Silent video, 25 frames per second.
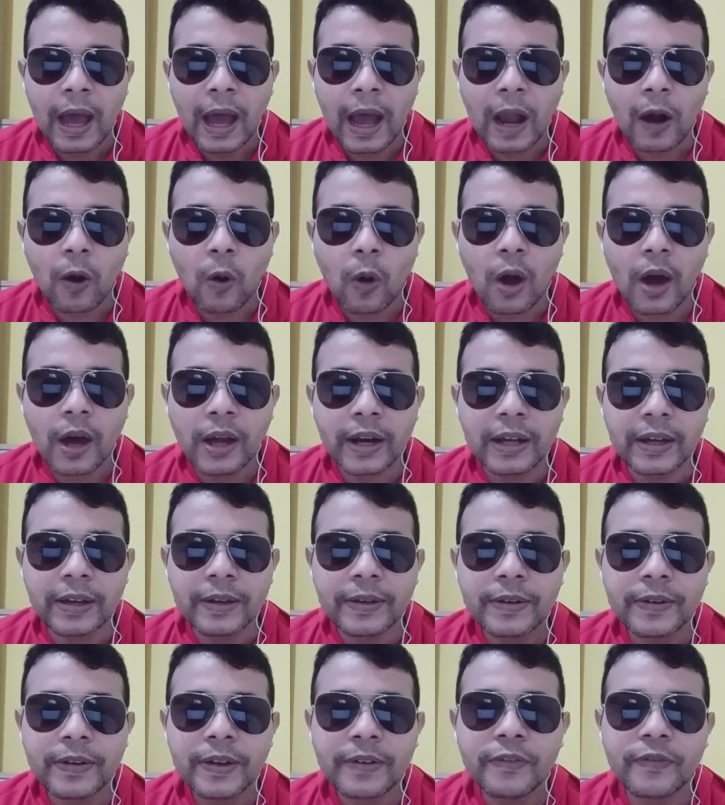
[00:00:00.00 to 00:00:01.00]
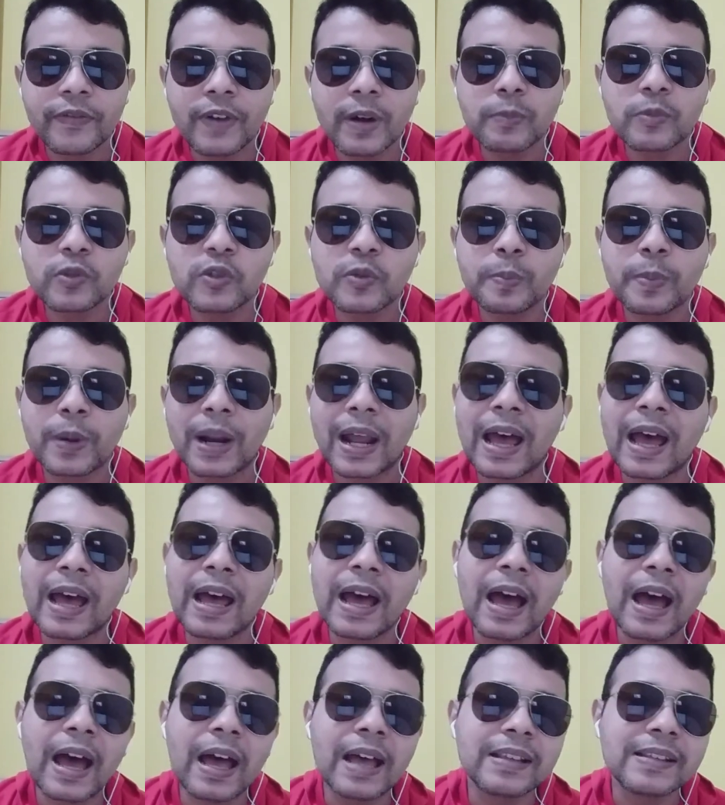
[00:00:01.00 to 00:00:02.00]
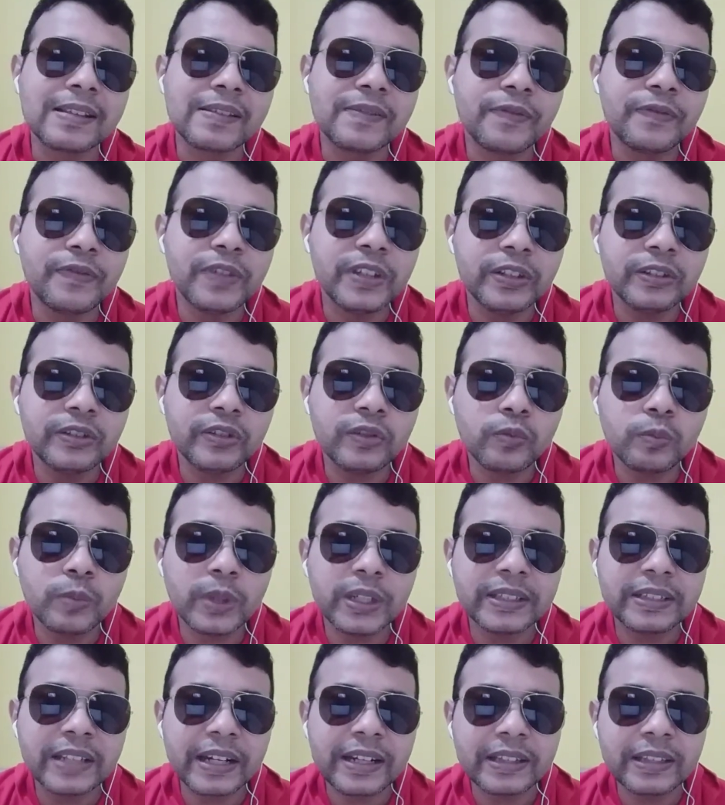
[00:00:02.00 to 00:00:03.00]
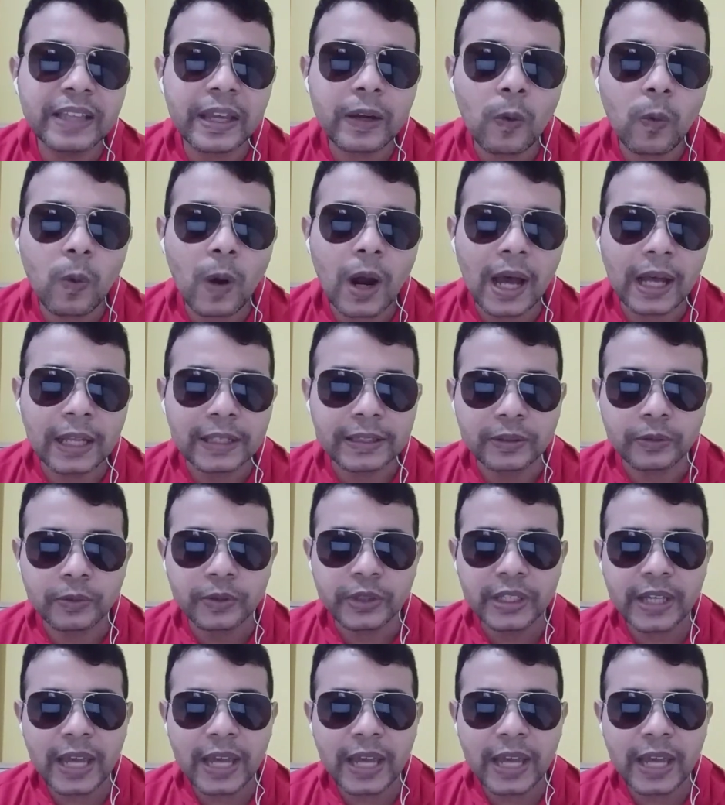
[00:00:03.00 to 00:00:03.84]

Agora, vamos para as 21h34.